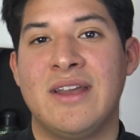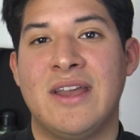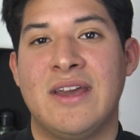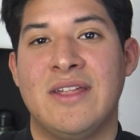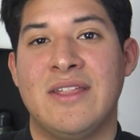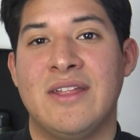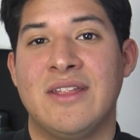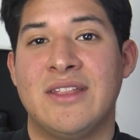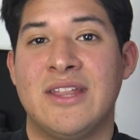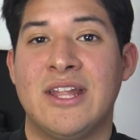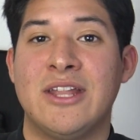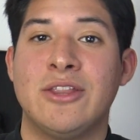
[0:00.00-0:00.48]

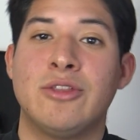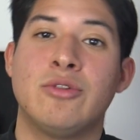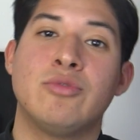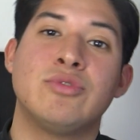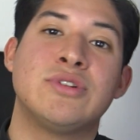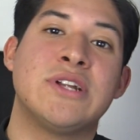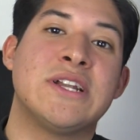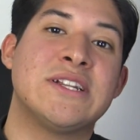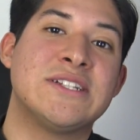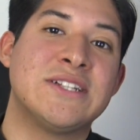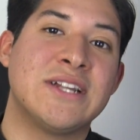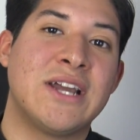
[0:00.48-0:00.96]
que de tanto
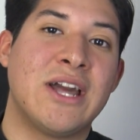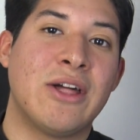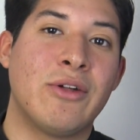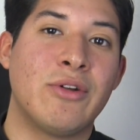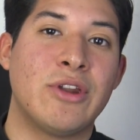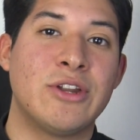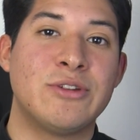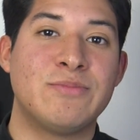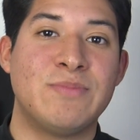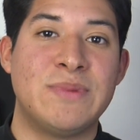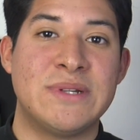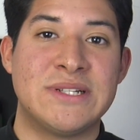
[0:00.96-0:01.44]
usar
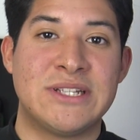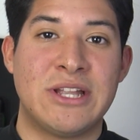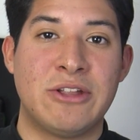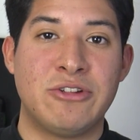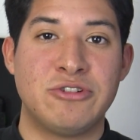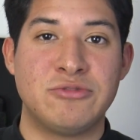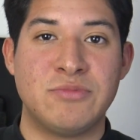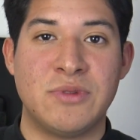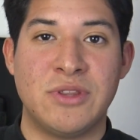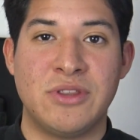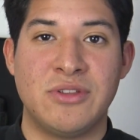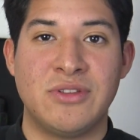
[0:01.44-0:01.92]
secadores
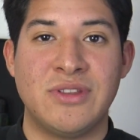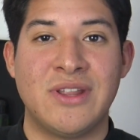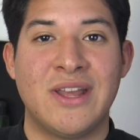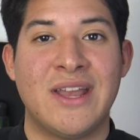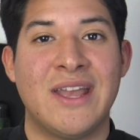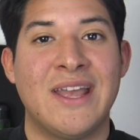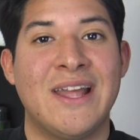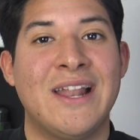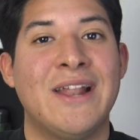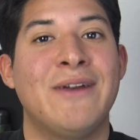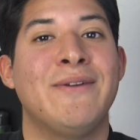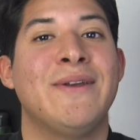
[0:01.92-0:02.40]
pesados menciona
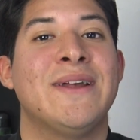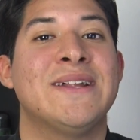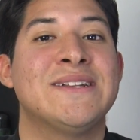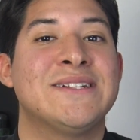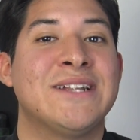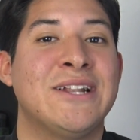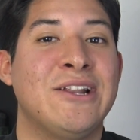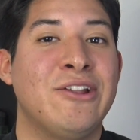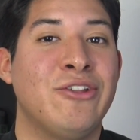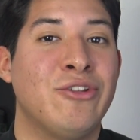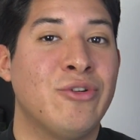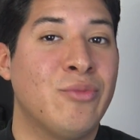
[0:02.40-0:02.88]
que ya le habían
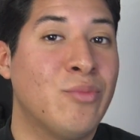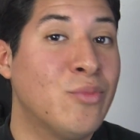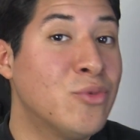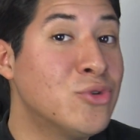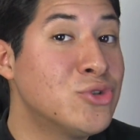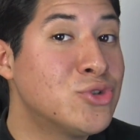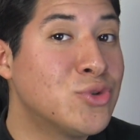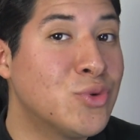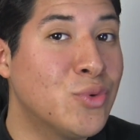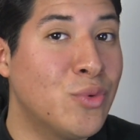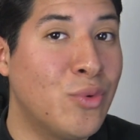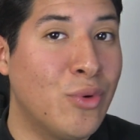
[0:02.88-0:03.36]
salido
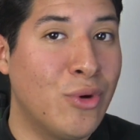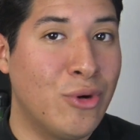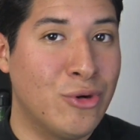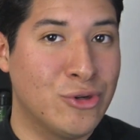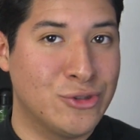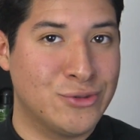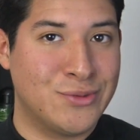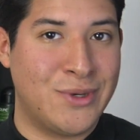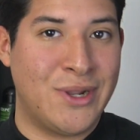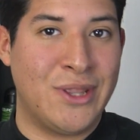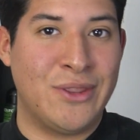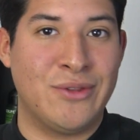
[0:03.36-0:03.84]
músculo en
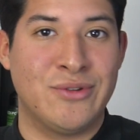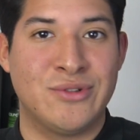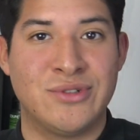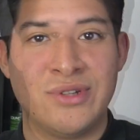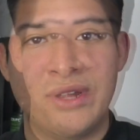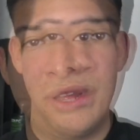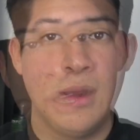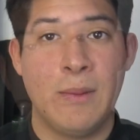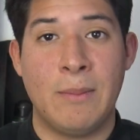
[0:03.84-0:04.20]
los brazos.